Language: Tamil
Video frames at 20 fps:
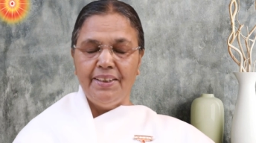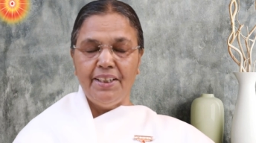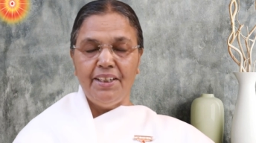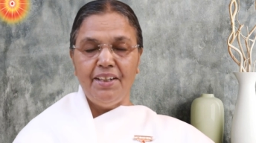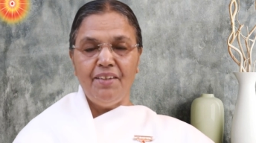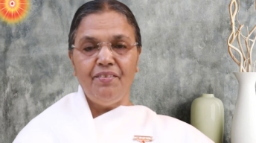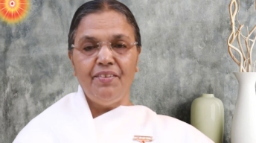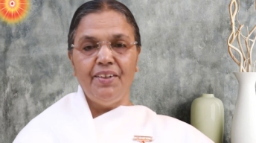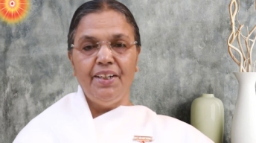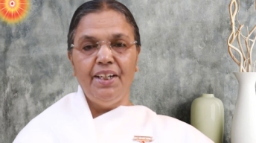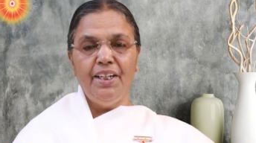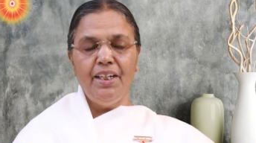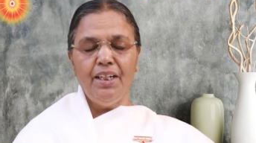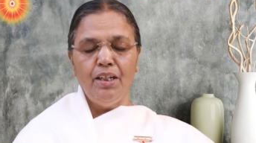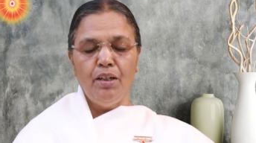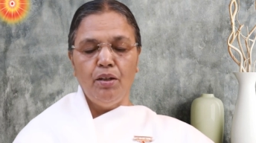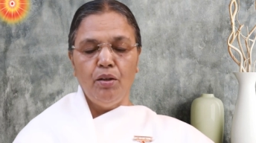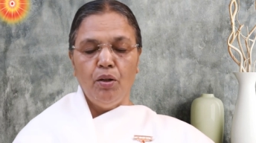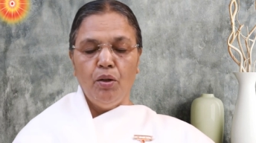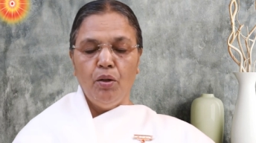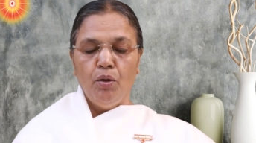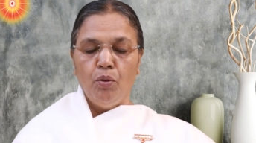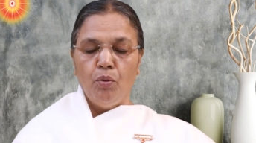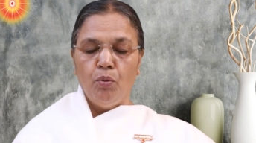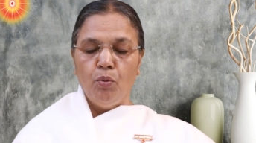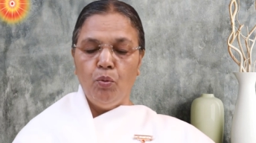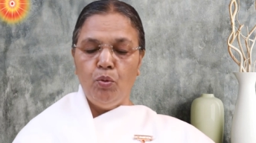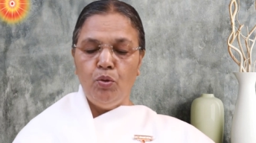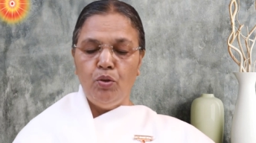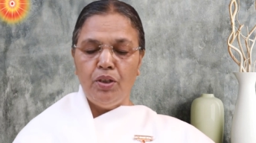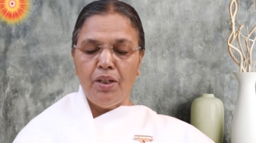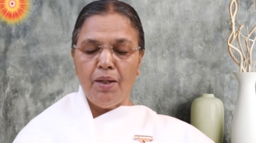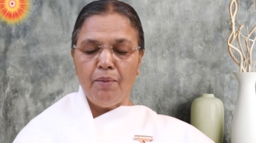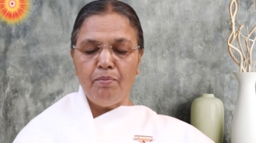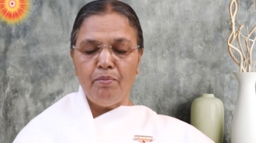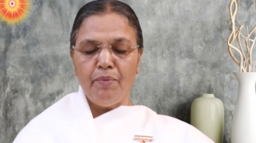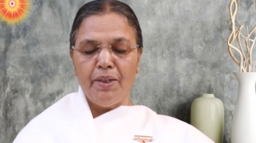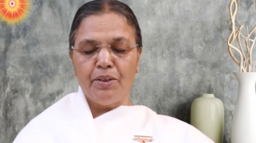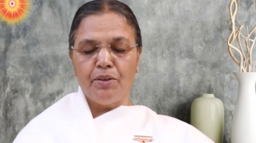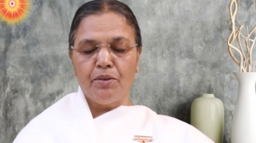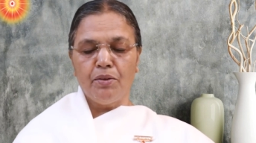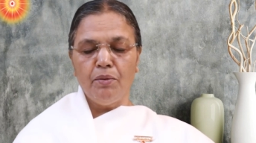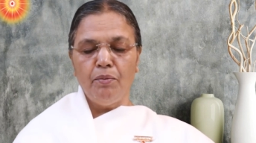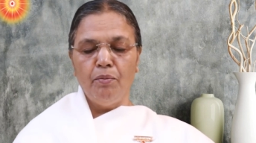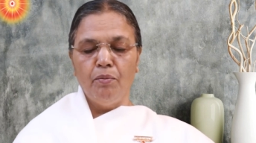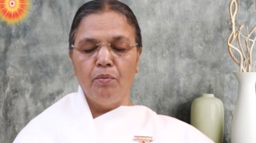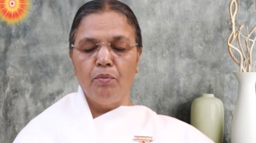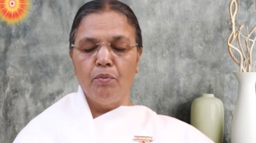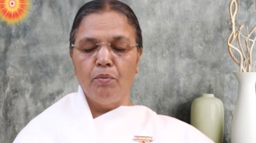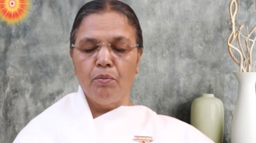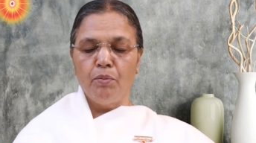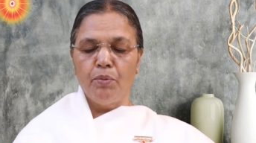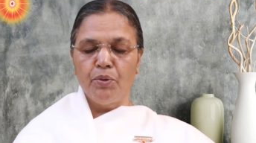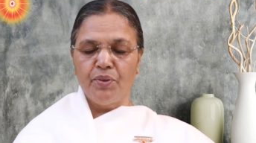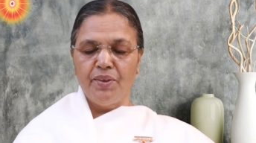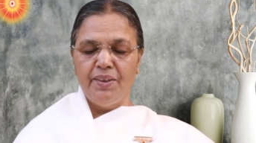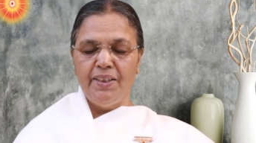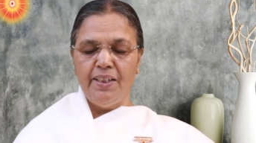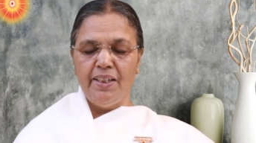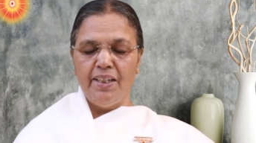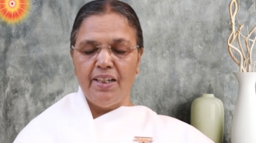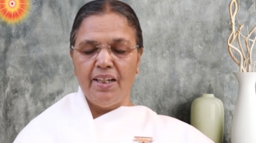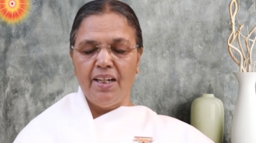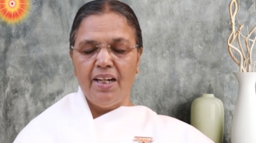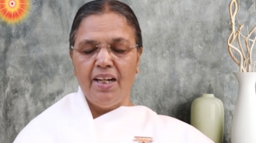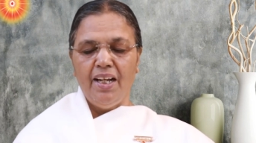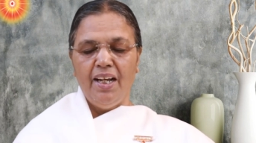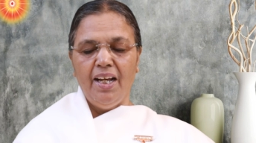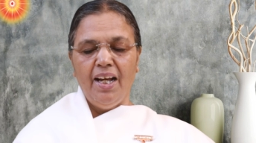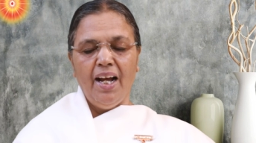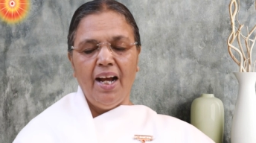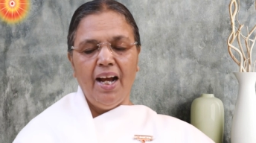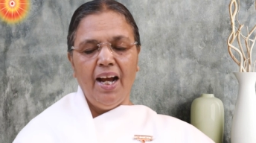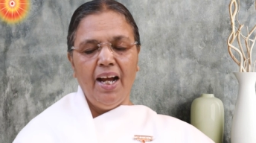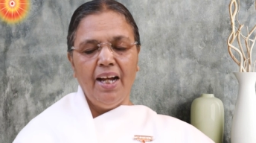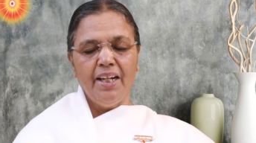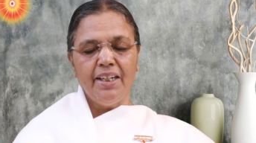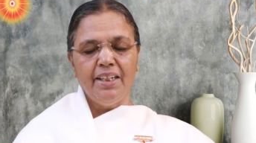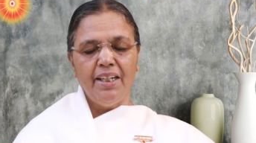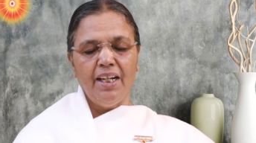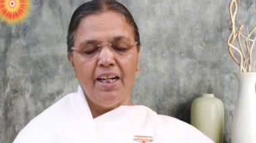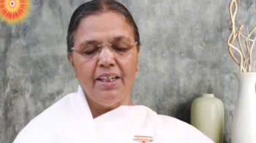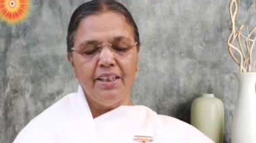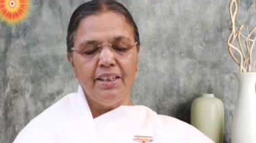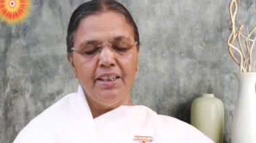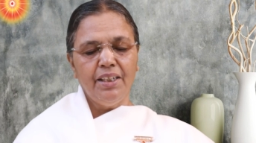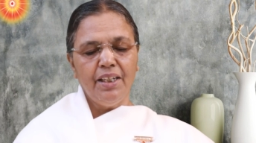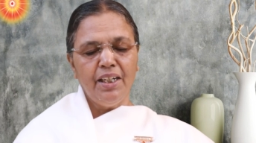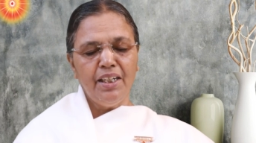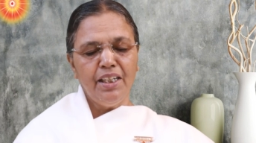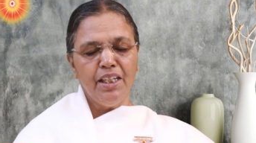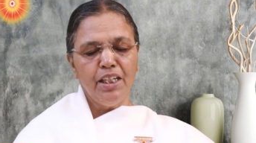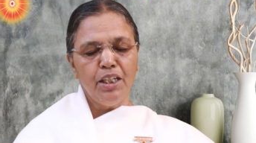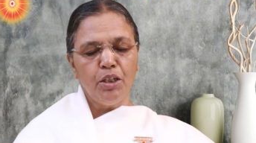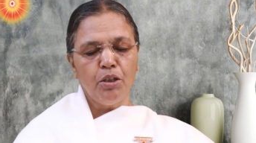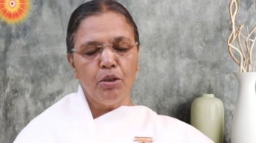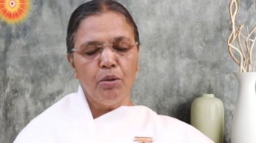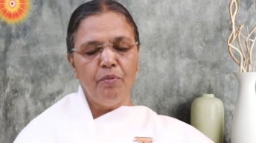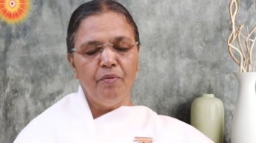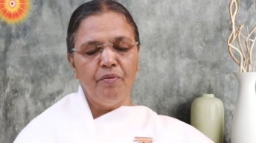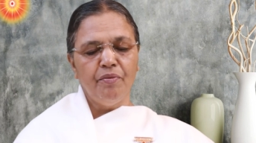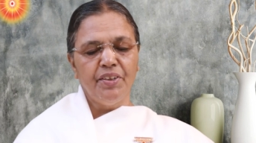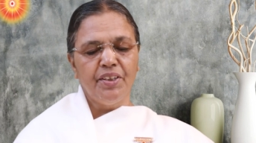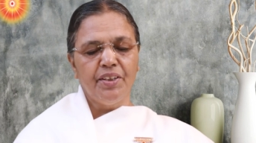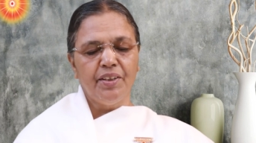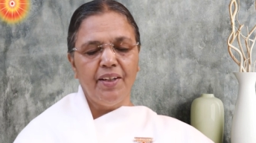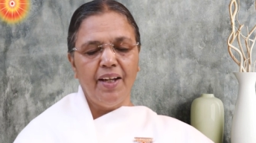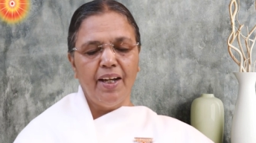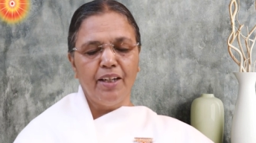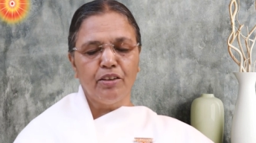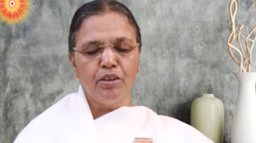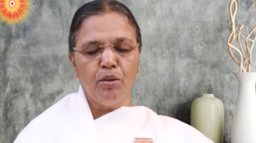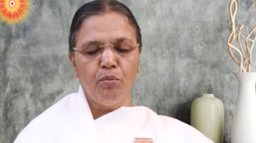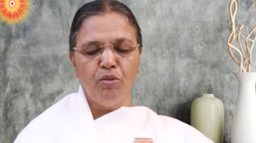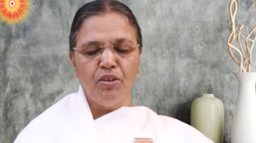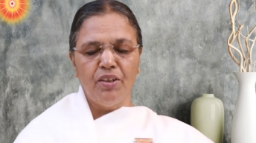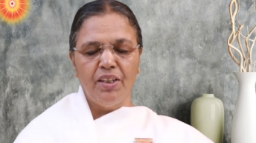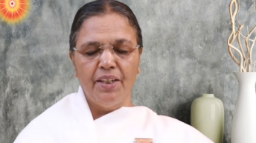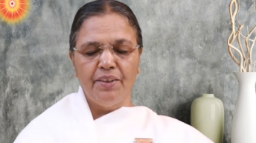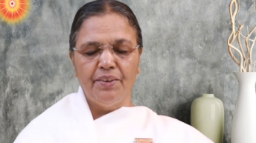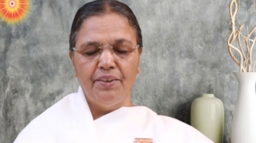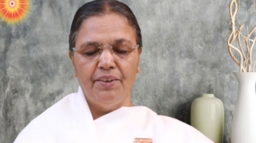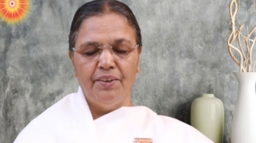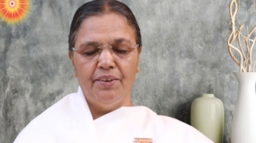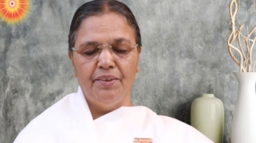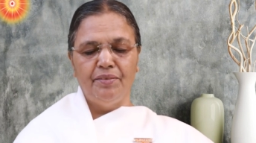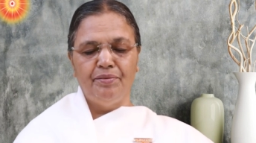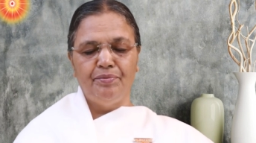எனவே உள்ளம் மற்றும் புத்தி ஆகிய இரண்டிற்கும் வித்தியாசம் உள்ளது